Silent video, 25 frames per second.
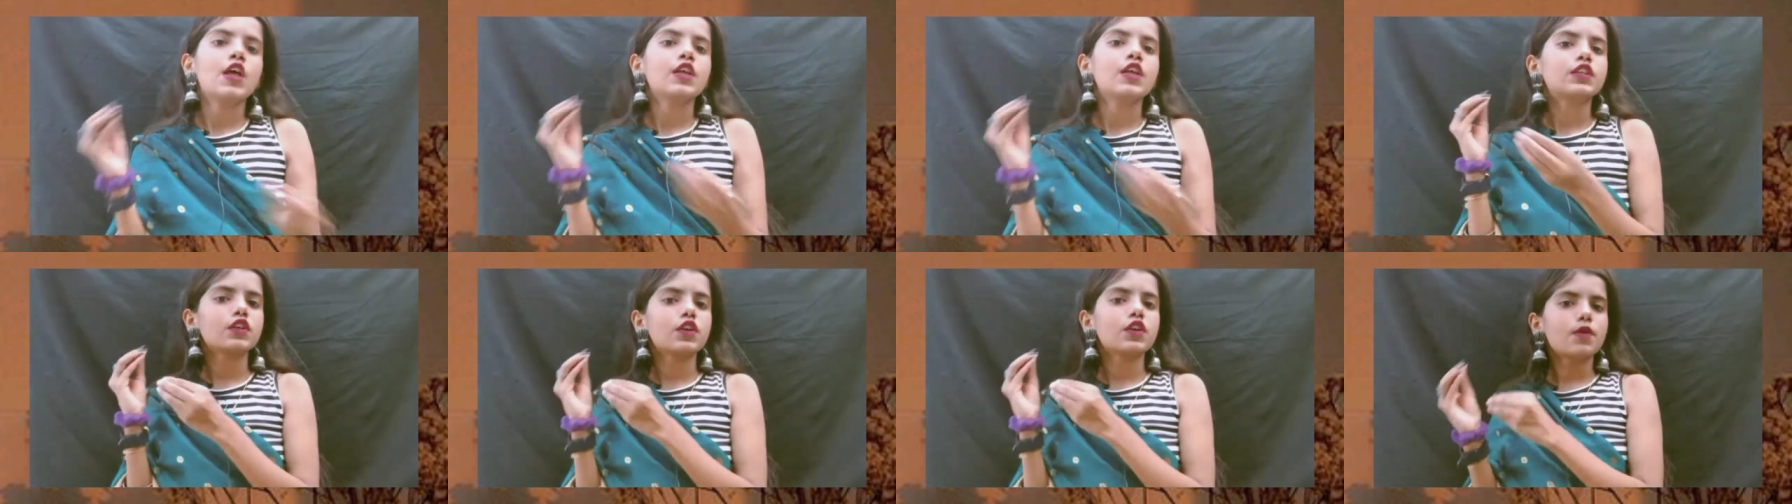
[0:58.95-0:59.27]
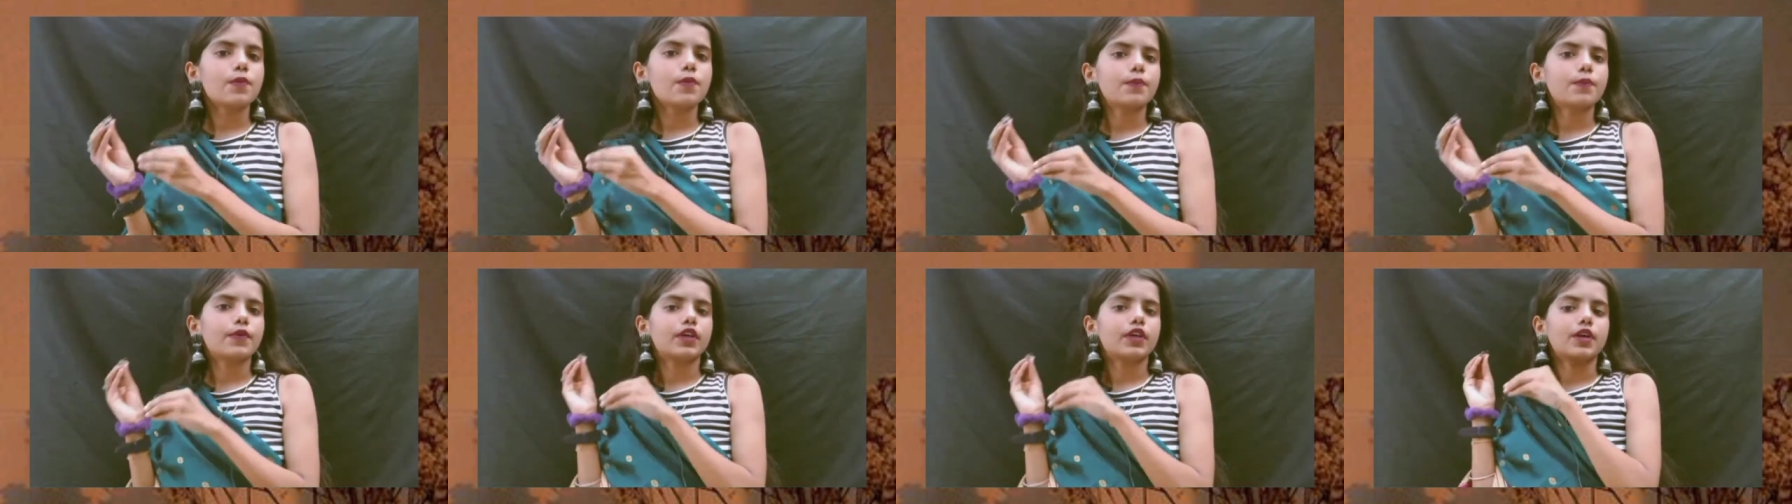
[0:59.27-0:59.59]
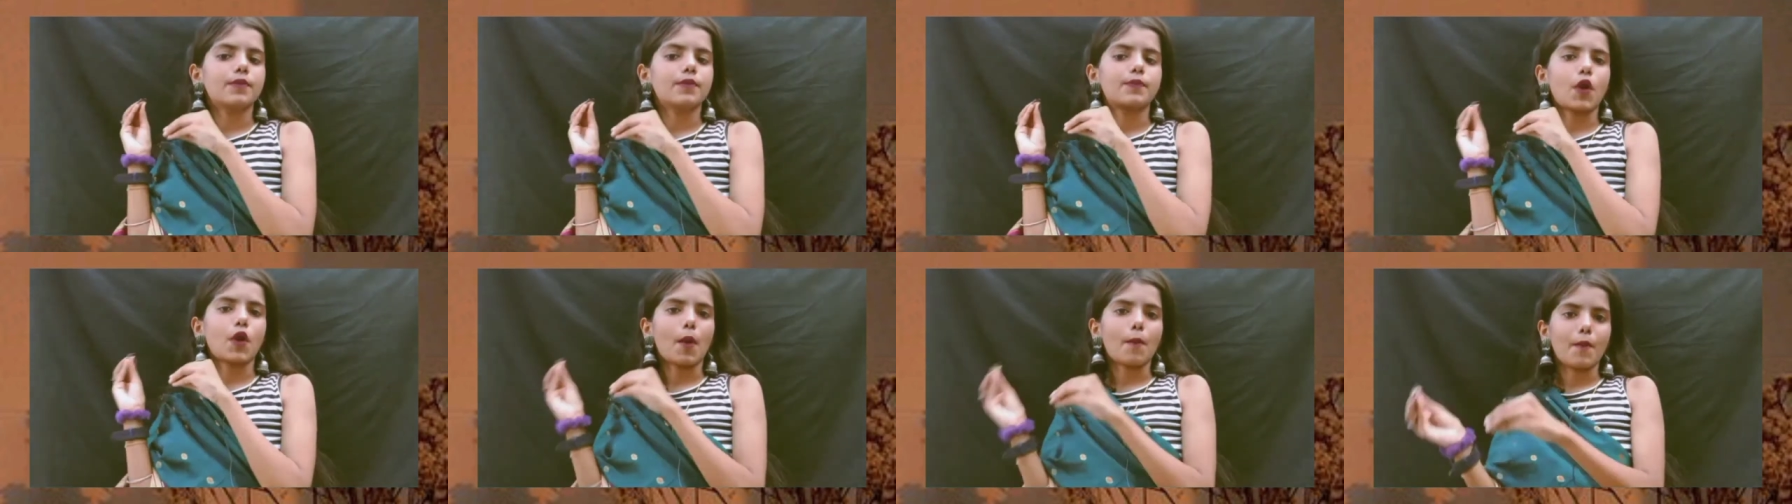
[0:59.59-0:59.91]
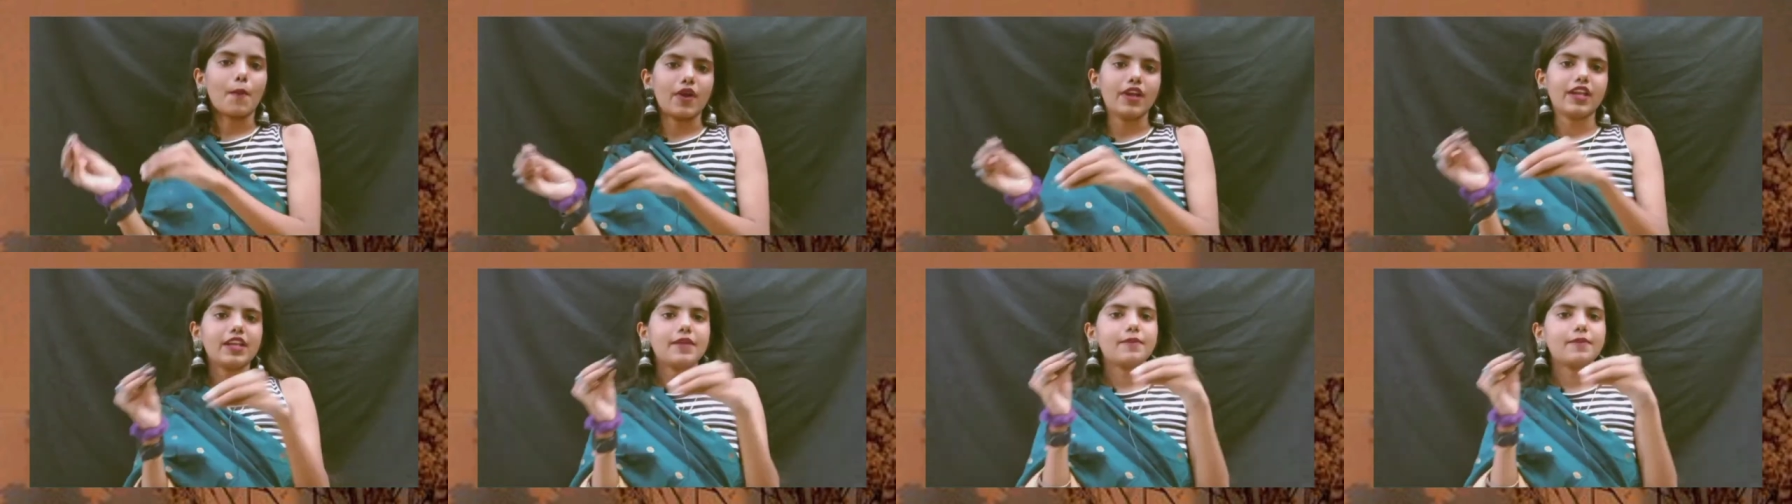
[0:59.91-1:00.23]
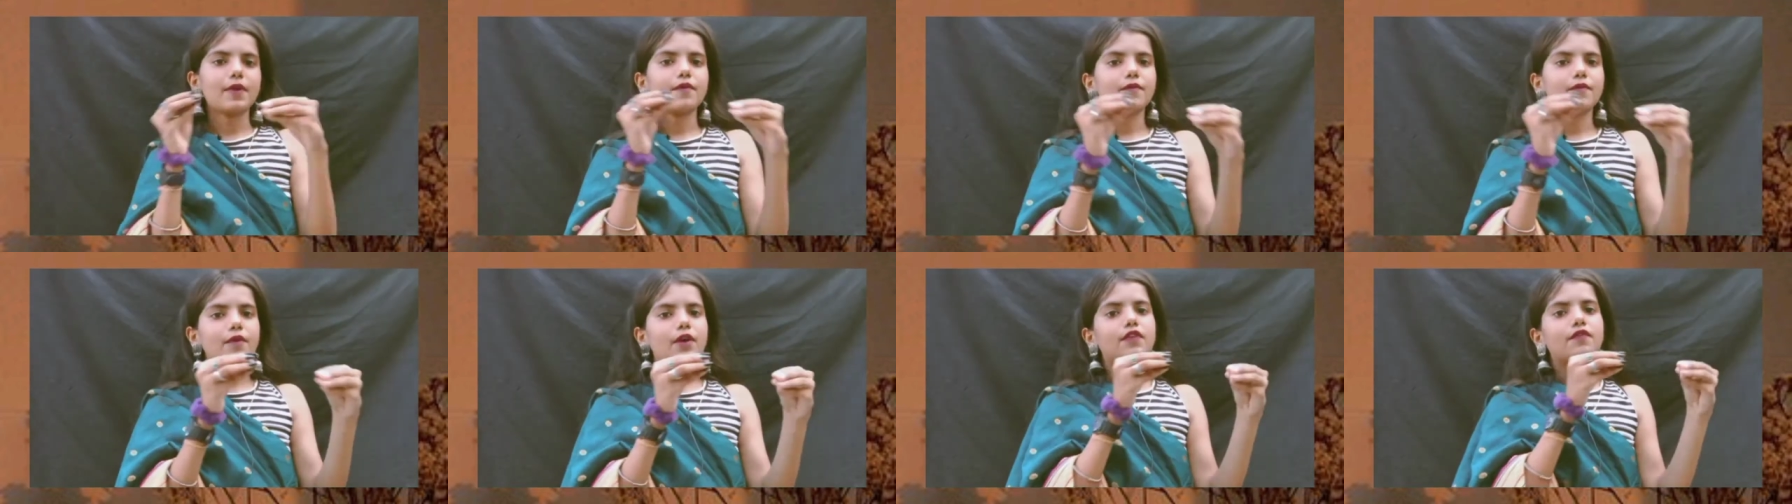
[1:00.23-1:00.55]
सो प्रॉपरली
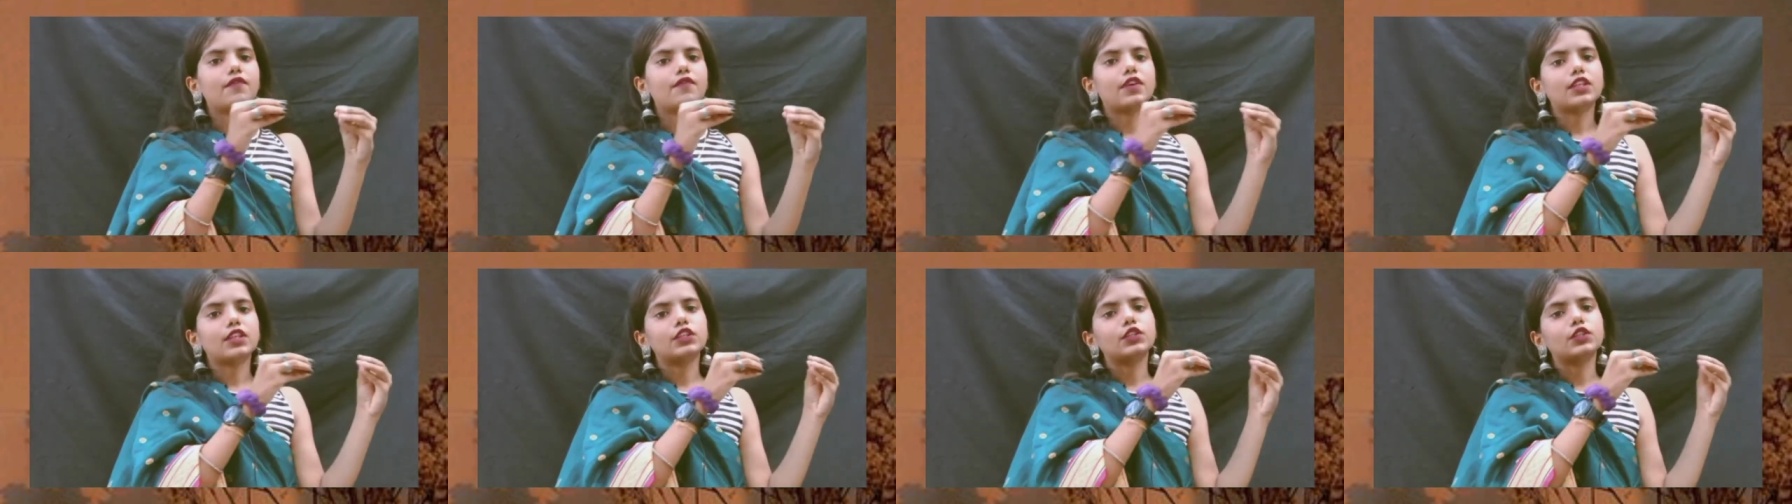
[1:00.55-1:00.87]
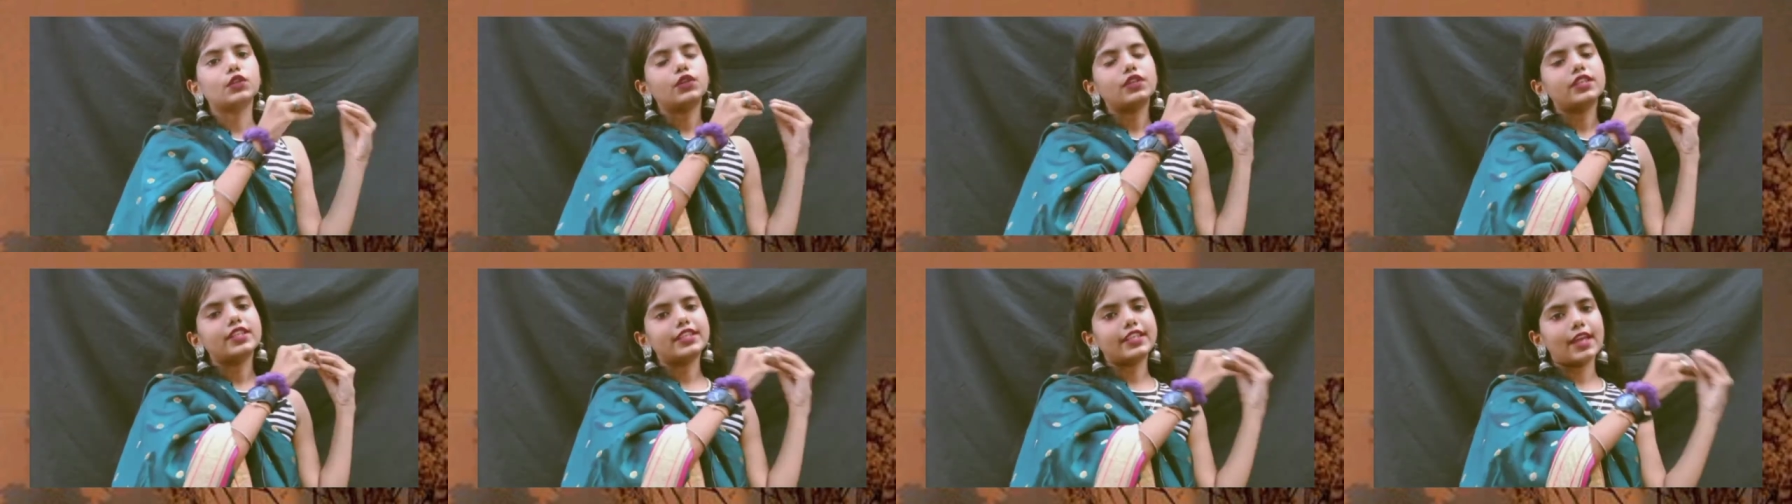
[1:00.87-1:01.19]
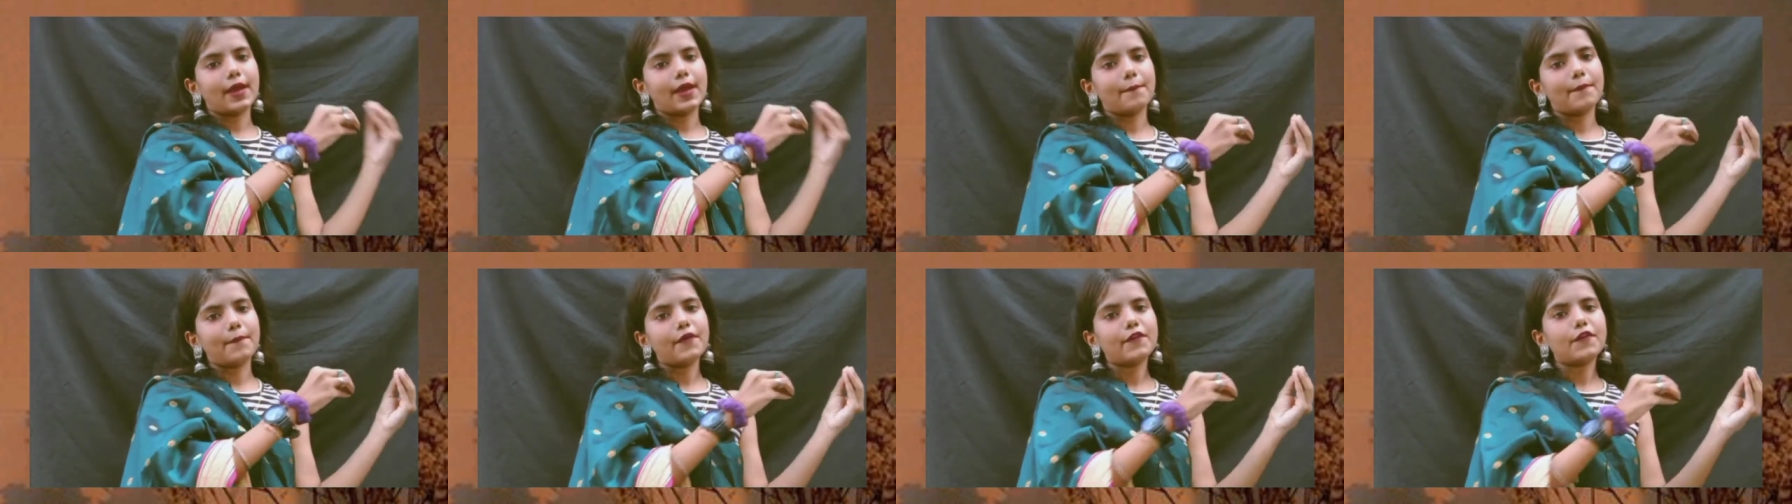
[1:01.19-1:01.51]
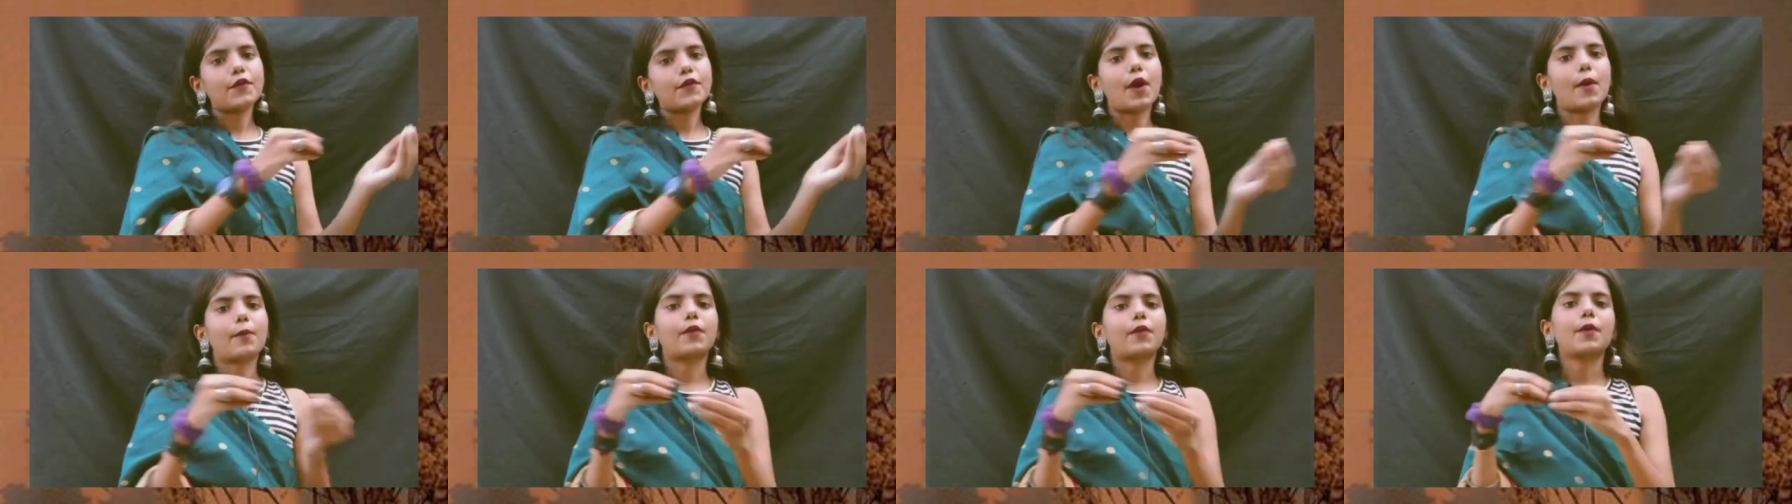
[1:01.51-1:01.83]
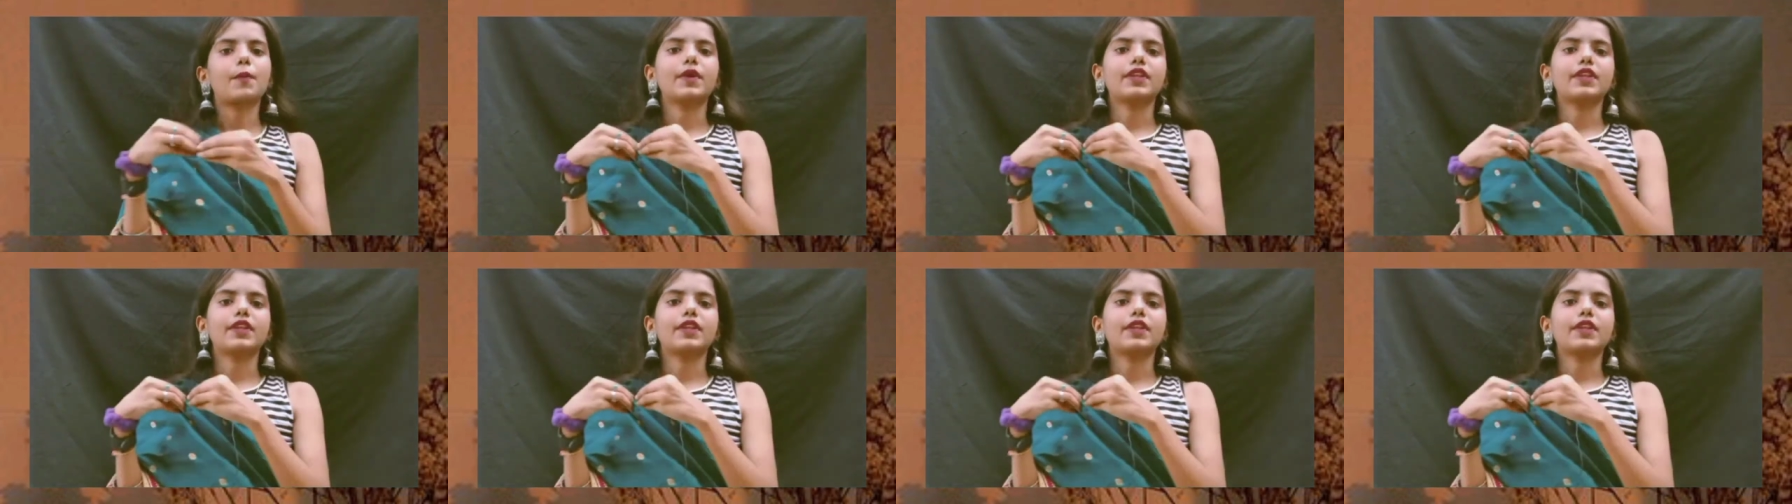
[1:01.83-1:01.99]
मैं वन वन जो स्टेप है वो आपको